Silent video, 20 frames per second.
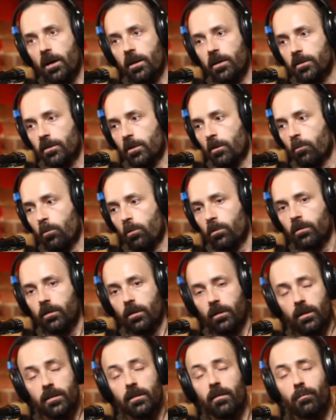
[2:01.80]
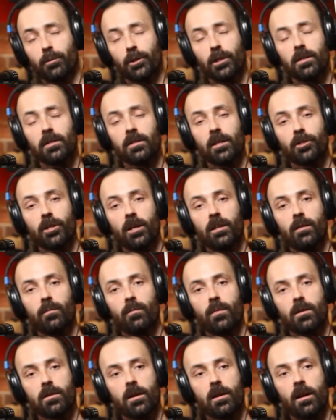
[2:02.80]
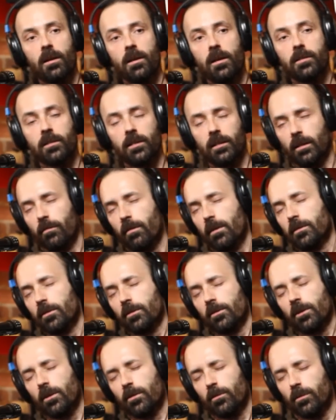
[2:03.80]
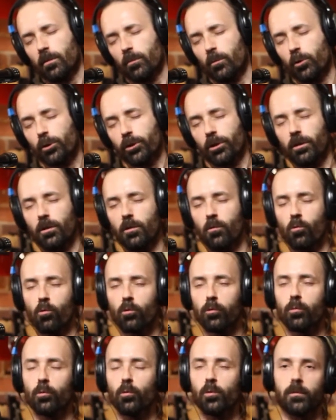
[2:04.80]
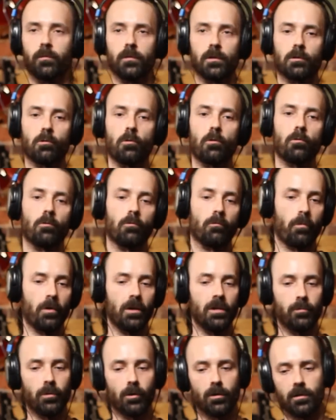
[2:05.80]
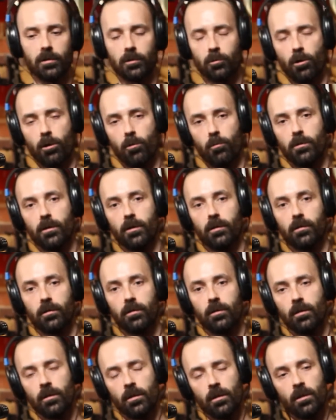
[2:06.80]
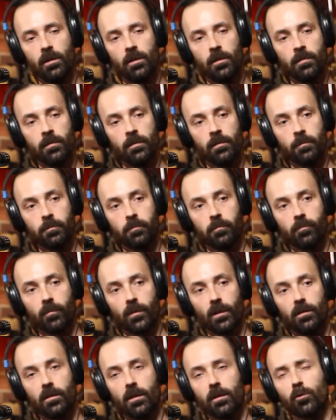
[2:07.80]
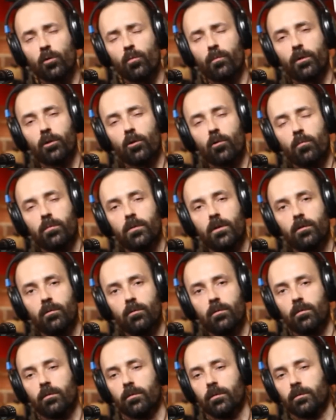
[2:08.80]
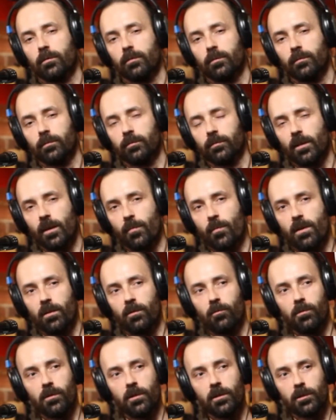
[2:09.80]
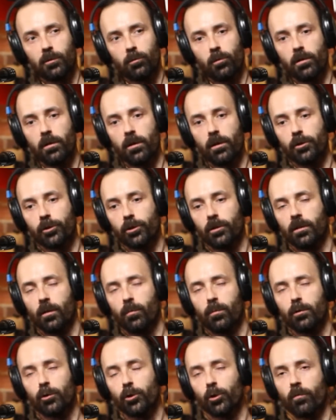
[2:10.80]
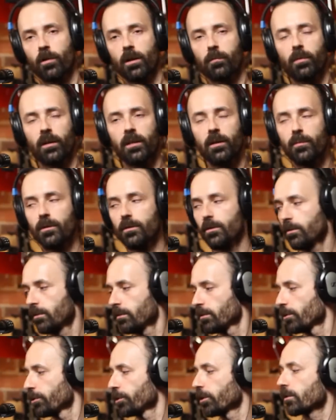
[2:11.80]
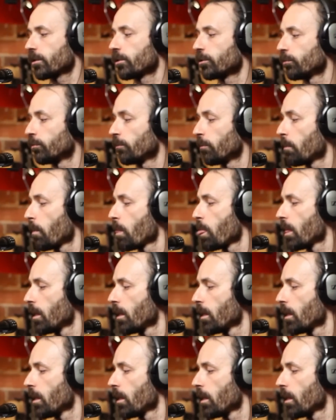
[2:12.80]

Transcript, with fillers: корейский корт. Хотя вообще изначально марк корейский, давайте я сразу немножко углублюсь в историю. В принципе, история у них не особо подробная, но нормально у них история. Жил да был чувак по имени, сейчас скажу,